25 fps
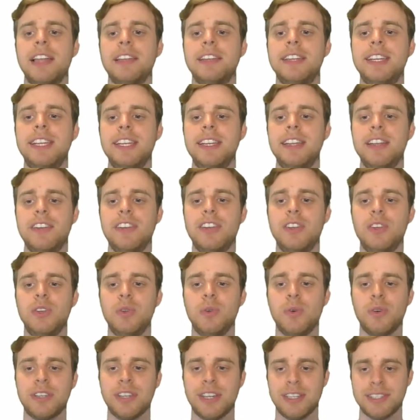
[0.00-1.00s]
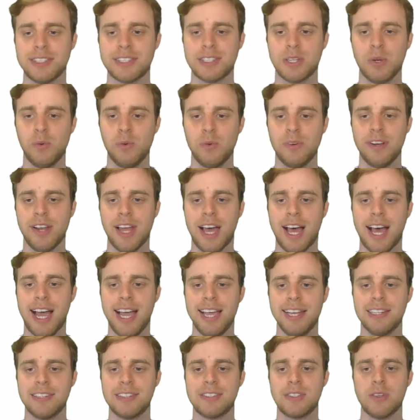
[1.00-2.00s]
Die Notation
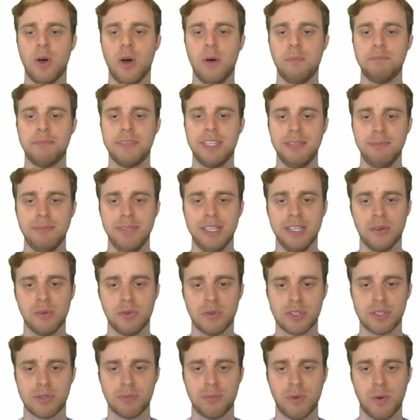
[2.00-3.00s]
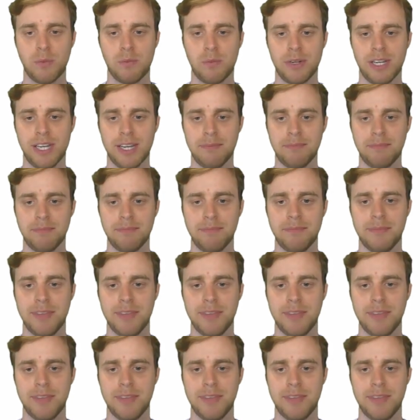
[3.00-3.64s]
eines Optimierungsproblems